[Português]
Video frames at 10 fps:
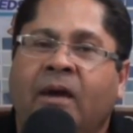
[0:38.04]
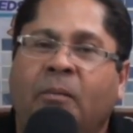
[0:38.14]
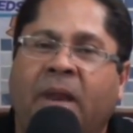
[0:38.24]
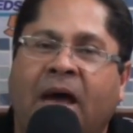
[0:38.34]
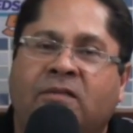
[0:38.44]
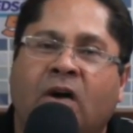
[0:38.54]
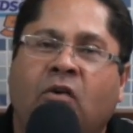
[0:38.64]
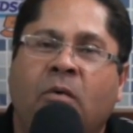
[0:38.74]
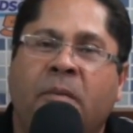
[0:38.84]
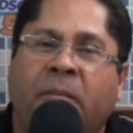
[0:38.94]
Eu,
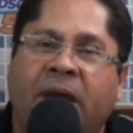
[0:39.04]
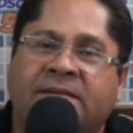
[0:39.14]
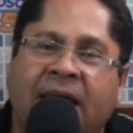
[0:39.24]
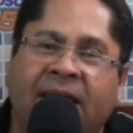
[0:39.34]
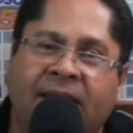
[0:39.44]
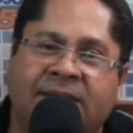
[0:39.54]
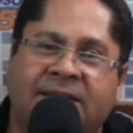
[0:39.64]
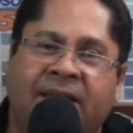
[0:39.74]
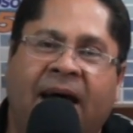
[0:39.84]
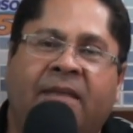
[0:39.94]
Mirajóia, como empresária aqui nessa
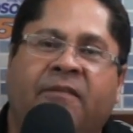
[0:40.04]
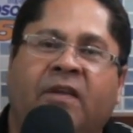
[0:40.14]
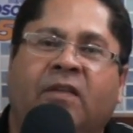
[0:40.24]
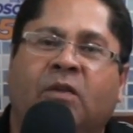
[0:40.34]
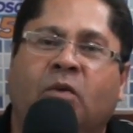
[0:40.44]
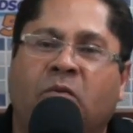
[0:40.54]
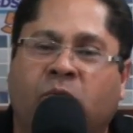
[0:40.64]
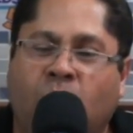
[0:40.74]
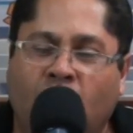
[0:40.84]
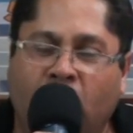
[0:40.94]
cidade, vem dando
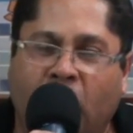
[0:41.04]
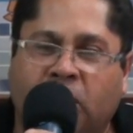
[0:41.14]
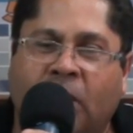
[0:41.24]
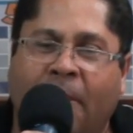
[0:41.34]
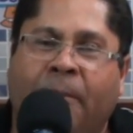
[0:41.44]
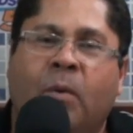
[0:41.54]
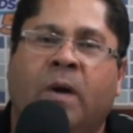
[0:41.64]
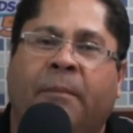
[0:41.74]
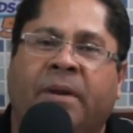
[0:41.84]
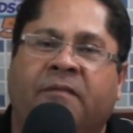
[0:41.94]
todo o meu
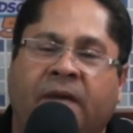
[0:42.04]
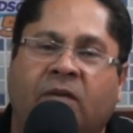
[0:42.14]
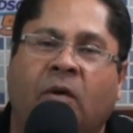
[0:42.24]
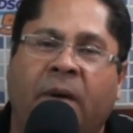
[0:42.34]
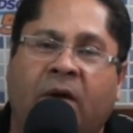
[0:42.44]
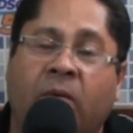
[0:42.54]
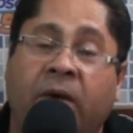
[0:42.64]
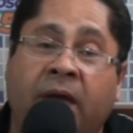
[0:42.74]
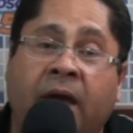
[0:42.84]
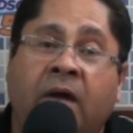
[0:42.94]
apoio à prefeita Normélia
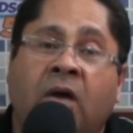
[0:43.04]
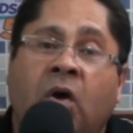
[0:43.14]
Corrêa